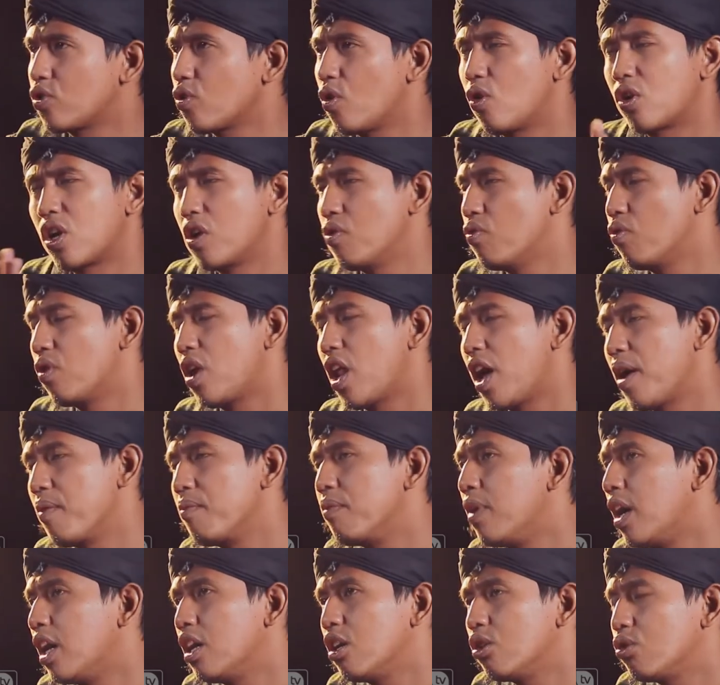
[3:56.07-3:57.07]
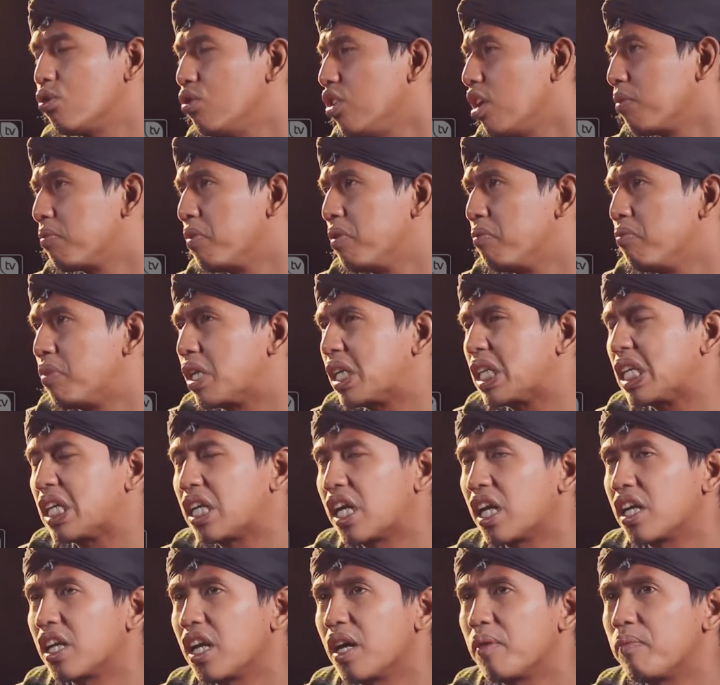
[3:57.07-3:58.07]
seorang ulama itu yang
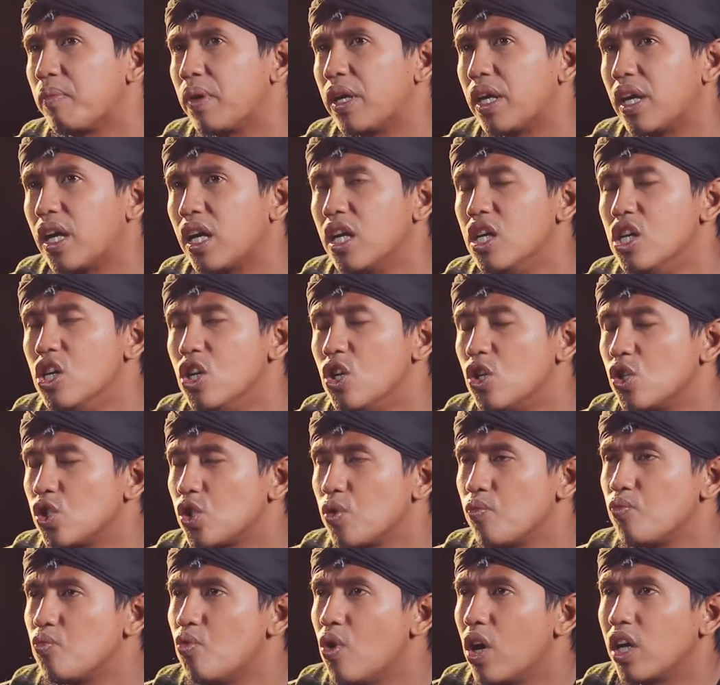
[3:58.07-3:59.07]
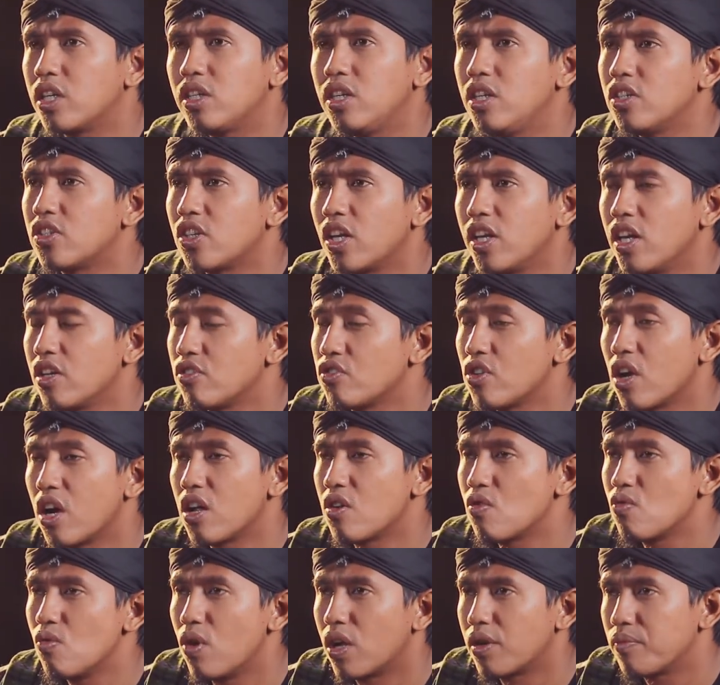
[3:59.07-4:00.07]
memberikan apa ya sebuah kisah yang
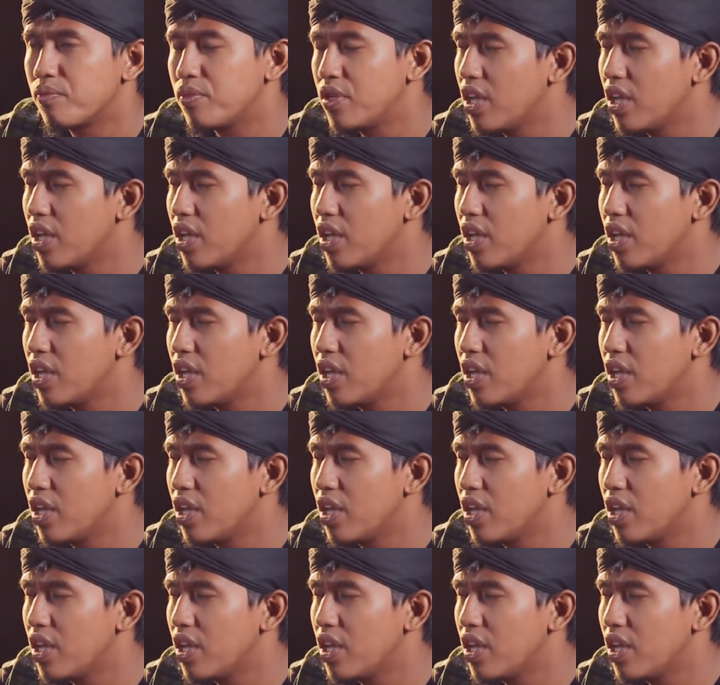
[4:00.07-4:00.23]
sangat luar